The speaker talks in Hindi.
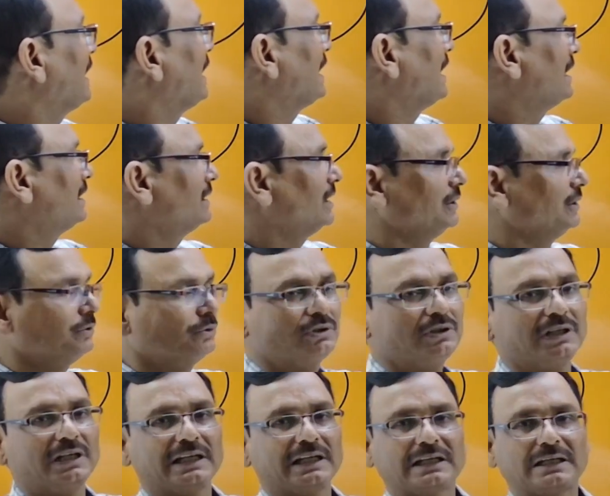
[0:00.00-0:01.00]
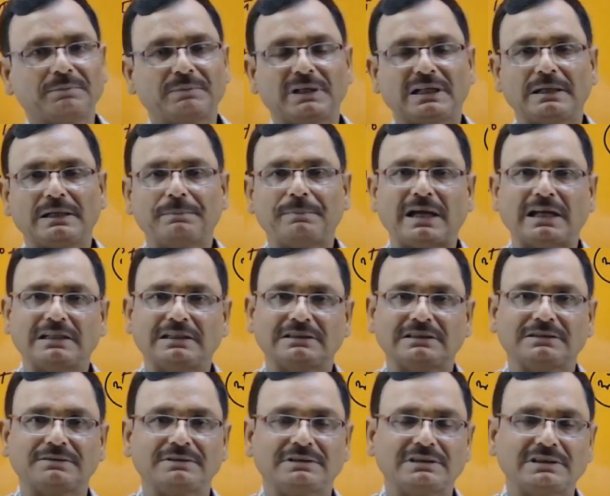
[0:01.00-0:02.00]
रहा था युद्ध लेकिन मेरे भाई ने
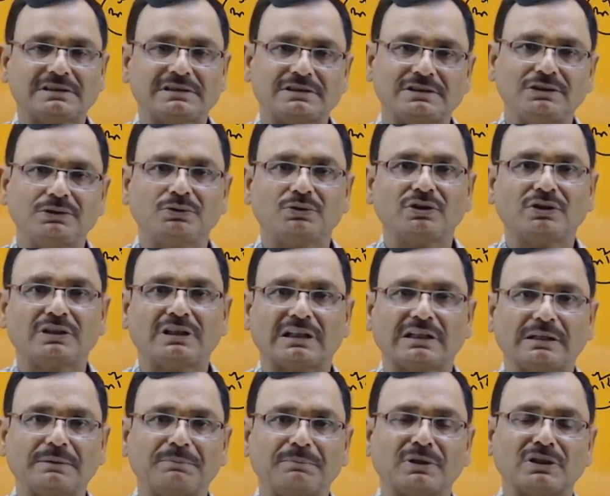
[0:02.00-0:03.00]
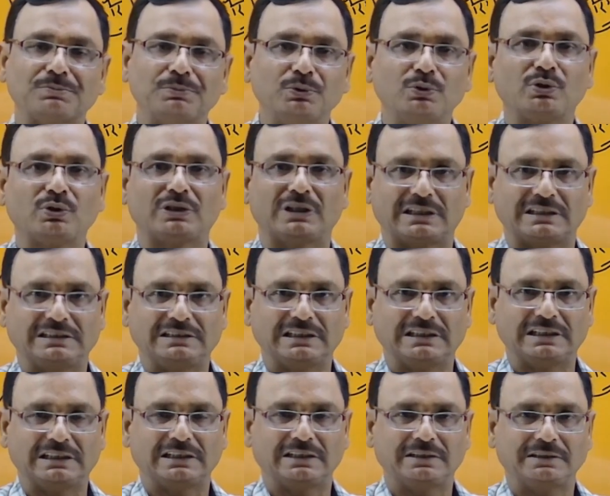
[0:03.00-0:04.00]
जबरदस्ती युद्ध करने मजबूर कर
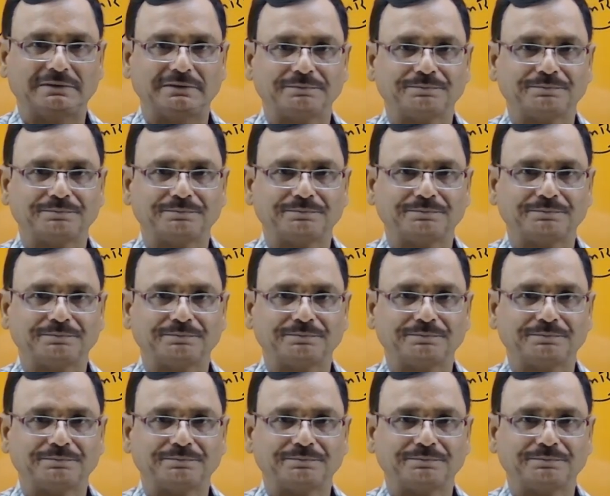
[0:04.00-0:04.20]
दिया था